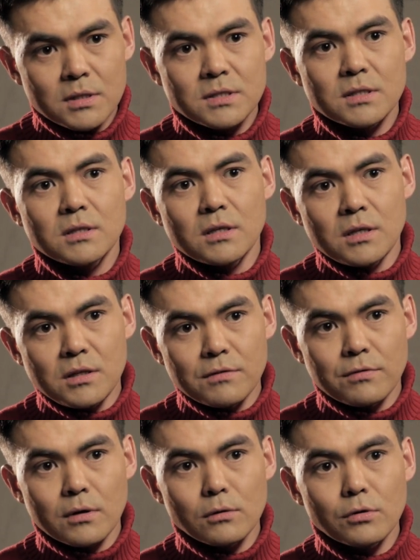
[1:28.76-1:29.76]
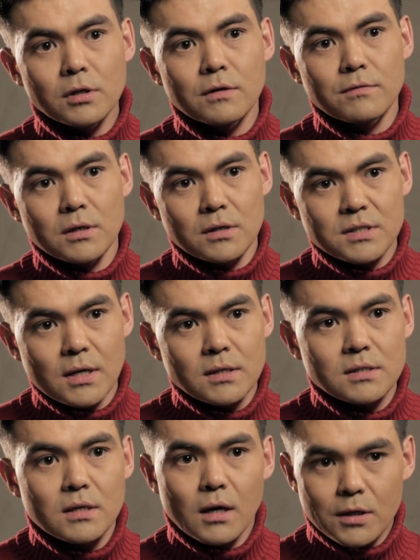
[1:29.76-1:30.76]
биомедицине и неврологии, в
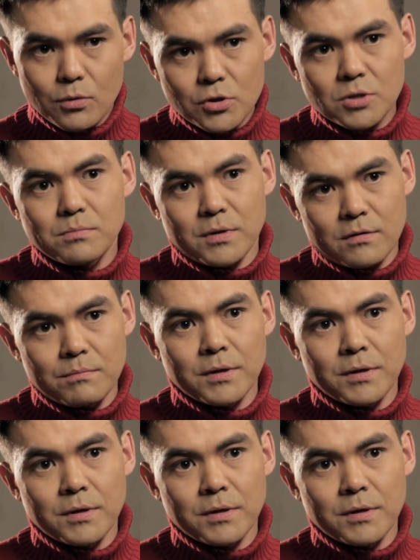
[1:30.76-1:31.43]
нейросайенс, они очень